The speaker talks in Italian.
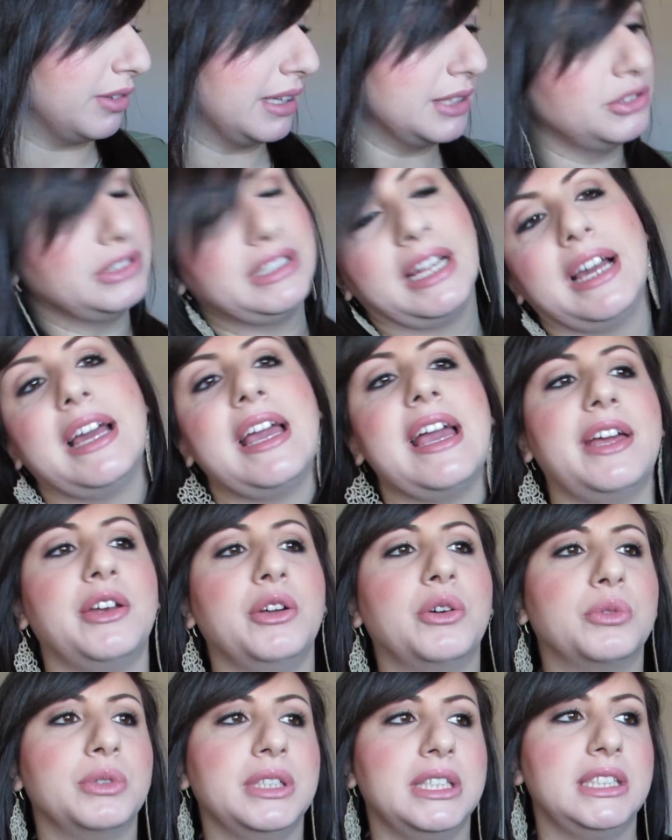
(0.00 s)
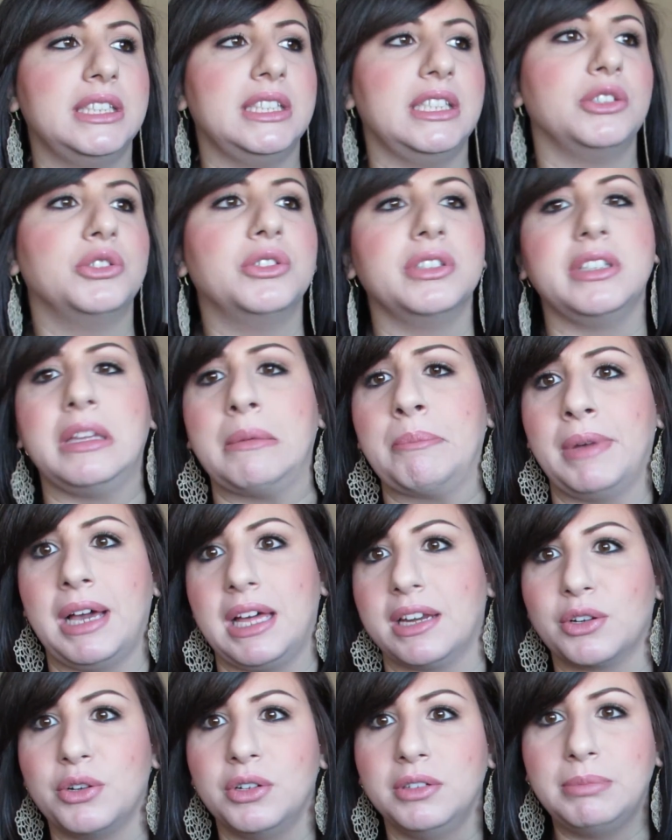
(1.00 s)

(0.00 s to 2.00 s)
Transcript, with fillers: vado in aereo quindi non imbarco